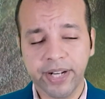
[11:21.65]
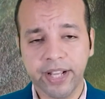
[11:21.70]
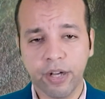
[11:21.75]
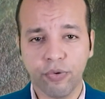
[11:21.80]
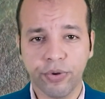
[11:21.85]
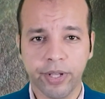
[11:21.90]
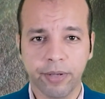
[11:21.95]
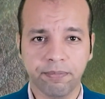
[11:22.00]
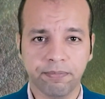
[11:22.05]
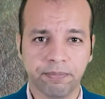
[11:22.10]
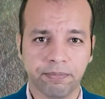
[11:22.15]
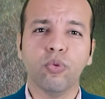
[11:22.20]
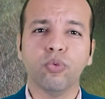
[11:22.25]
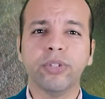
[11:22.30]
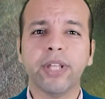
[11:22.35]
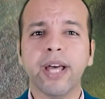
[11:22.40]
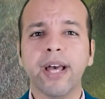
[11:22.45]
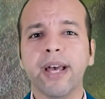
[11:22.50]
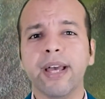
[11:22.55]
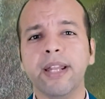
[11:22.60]
الكوكب
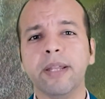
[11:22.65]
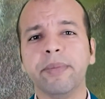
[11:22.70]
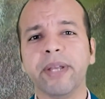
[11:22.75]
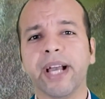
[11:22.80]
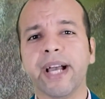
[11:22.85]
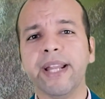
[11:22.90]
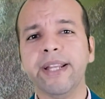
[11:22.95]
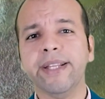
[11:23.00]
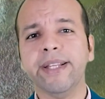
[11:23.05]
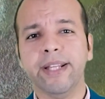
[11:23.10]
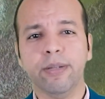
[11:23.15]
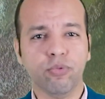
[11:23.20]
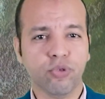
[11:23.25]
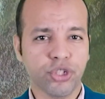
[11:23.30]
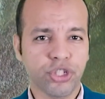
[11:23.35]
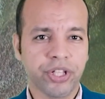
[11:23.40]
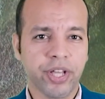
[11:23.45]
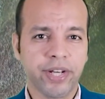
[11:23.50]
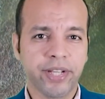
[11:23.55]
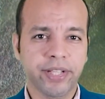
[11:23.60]
وده اللي بيخلي
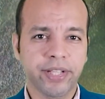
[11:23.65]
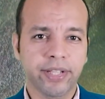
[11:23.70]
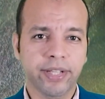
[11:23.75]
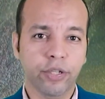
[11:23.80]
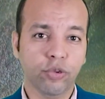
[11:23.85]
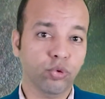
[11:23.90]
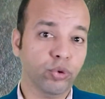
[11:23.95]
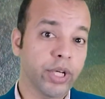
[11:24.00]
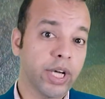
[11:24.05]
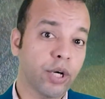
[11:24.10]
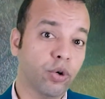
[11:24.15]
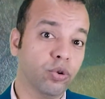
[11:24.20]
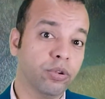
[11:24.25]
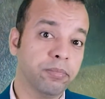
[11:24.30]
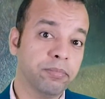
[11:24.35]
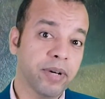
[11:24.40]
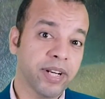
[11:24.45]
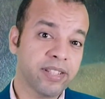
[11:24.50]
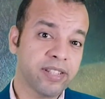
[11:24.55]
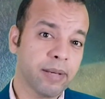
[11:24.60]
المشتري انه
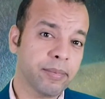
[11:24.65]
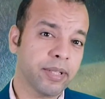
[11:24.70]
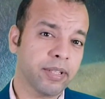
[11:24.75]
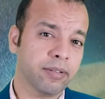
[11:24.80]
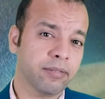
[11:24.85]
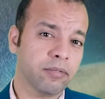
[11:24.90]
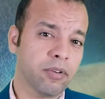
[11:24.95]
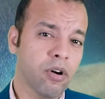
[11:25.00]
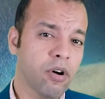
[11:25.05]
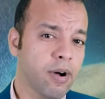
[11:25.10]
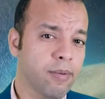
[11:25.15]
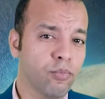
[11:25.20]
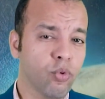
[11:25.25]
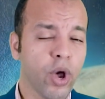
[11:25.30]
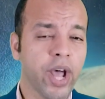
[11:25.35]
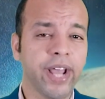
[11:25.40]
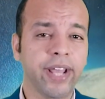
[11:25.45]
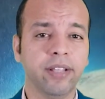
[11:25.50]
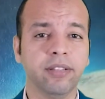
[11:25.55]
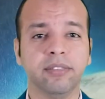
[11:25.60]
ياخد مرتبة رقم
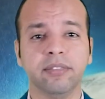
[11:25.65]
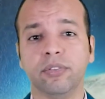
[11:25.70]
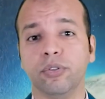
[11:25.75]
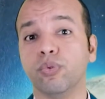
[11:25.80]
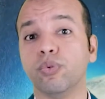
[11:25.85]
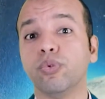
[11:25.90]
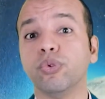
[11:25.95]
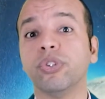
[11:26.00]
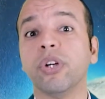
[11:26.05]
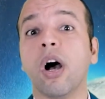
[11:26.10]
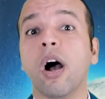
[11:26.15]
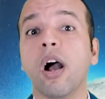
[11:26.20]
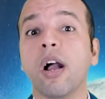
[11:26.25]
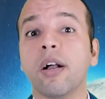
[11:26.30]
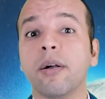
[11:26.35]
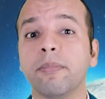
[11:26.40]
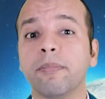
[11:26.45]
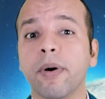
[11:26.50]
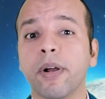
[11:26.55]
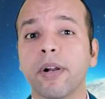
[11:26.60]
واحد لوجود
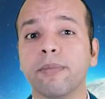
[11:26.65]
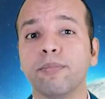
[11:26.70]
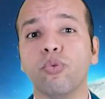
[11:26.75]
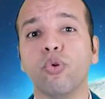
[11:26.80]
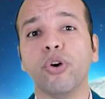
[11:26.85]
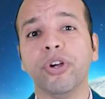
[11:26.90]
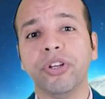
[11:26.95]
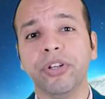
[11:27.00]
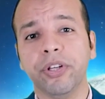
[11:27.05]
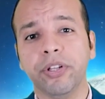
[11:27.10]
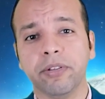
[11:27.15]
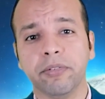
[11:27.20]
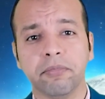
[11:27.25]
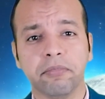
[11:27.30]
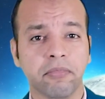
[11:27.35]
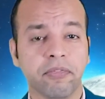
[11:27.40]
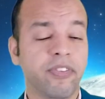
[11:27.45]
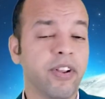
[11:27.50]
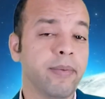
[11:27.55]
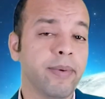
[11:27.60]
اكبر محيط
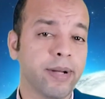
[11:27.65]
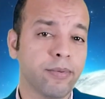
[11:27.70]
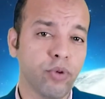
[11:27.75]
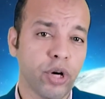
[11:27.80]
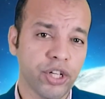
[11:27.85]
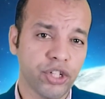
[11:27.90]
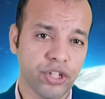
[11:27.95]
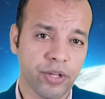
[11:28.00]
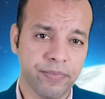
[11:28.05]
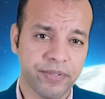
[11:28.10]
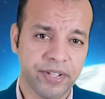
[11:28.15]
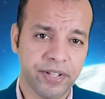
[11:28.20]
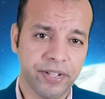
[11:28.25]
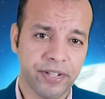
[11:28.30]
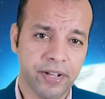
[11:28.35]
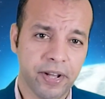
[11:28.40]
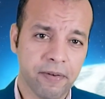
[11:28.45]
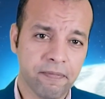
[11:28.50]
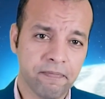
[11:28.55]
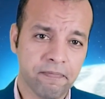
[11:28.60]
في المجموعة
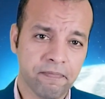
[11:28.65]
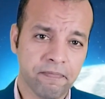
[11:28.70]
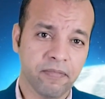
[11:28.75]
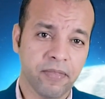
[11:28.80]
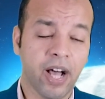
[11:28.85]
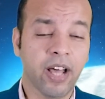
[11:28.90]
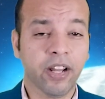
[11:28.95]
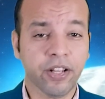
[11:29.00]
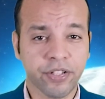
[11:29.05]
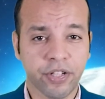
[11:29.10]
الشمسية على